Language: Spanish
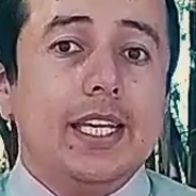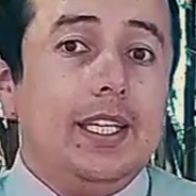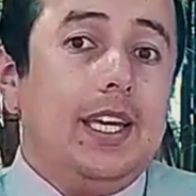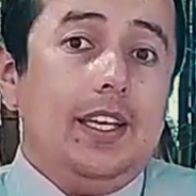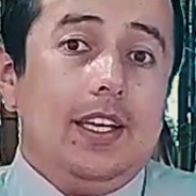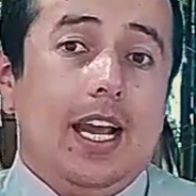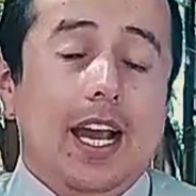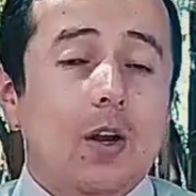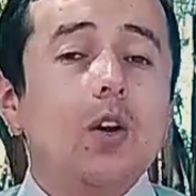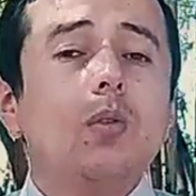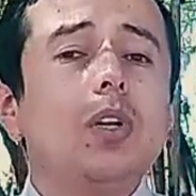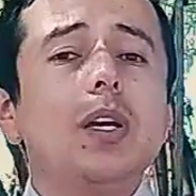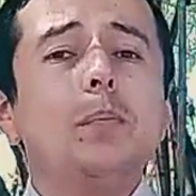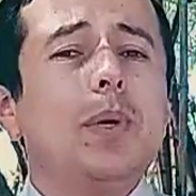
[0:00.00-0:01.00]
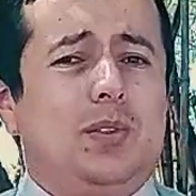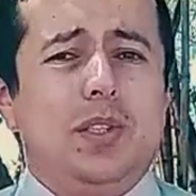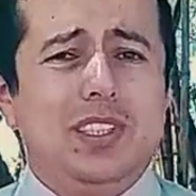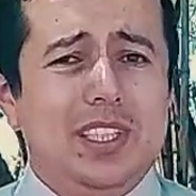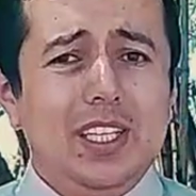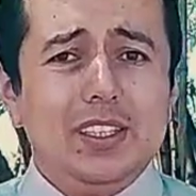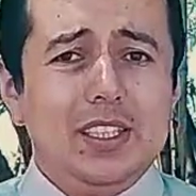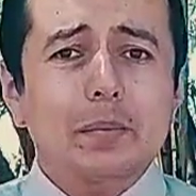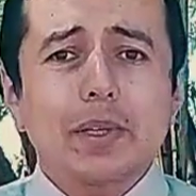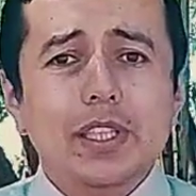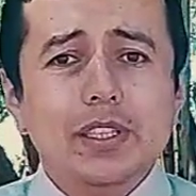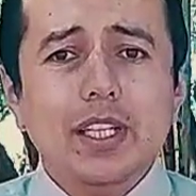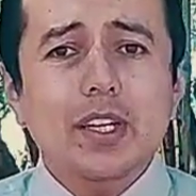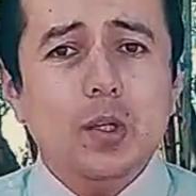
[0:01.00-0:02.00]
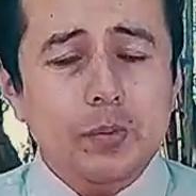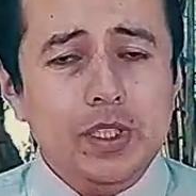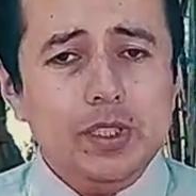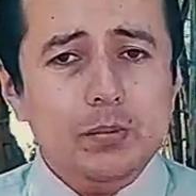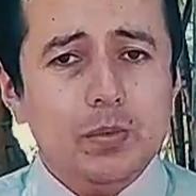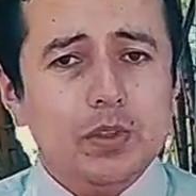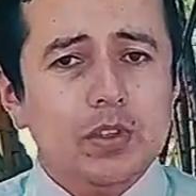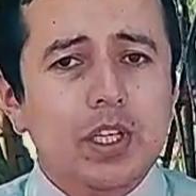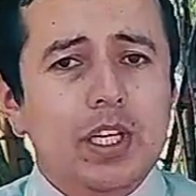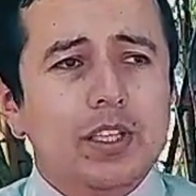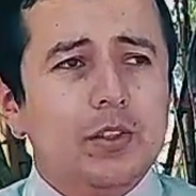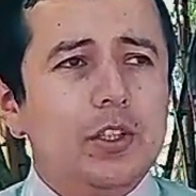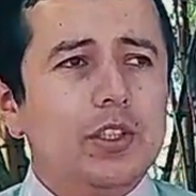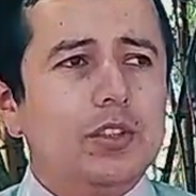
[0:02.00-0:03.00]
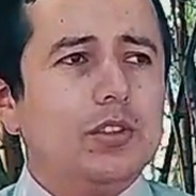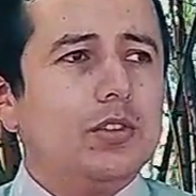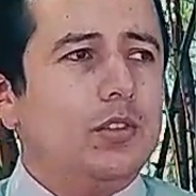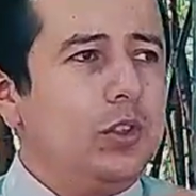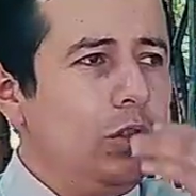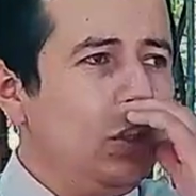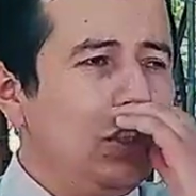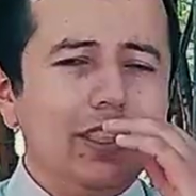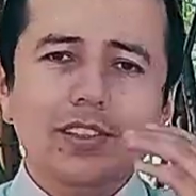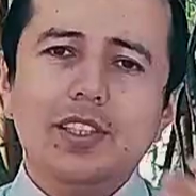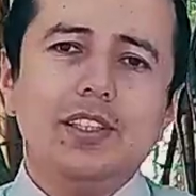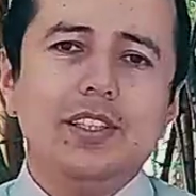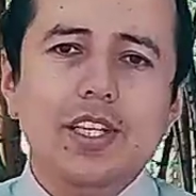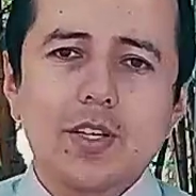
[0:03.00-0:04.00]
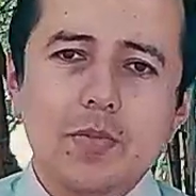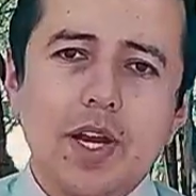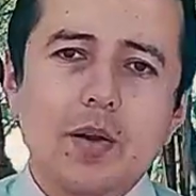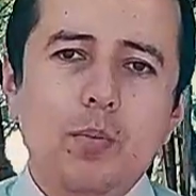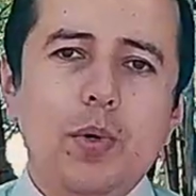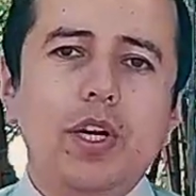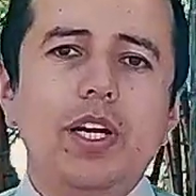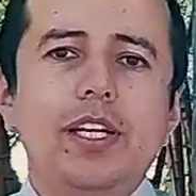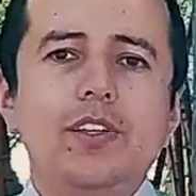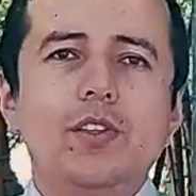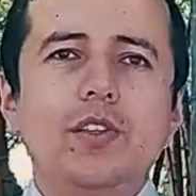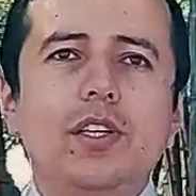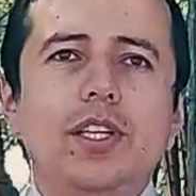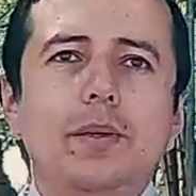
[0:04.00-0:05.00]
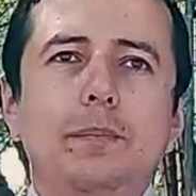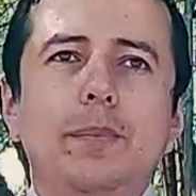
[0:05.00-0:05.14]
Y a Job le pasó exactamente lo mismo. Entonces no te sientas mal por el hecho de